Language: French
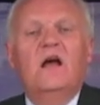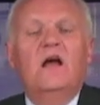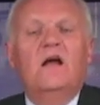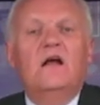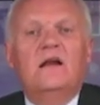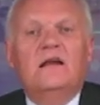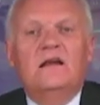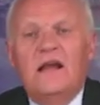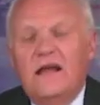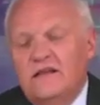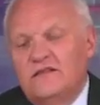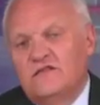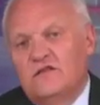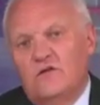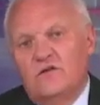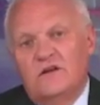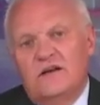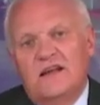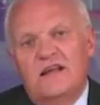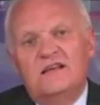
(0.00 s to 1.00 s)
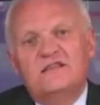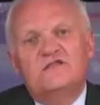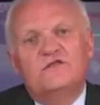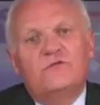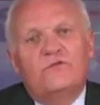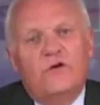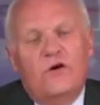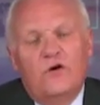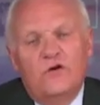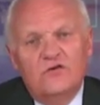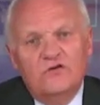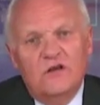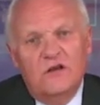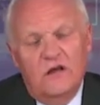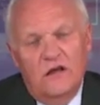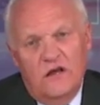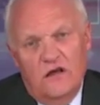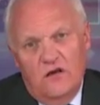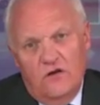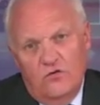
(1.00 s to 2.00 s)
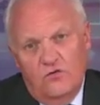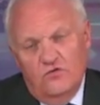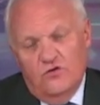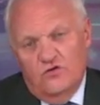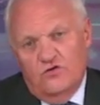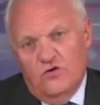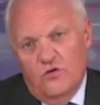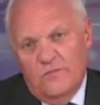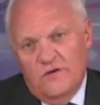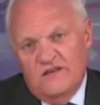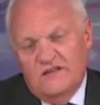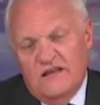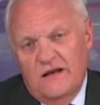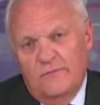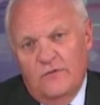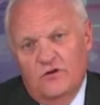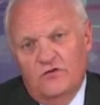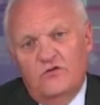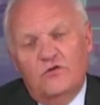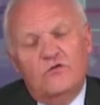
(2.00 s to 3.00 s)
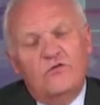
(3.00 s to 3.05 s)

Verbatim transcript: laisse, laisse vendre une entreprise allemande de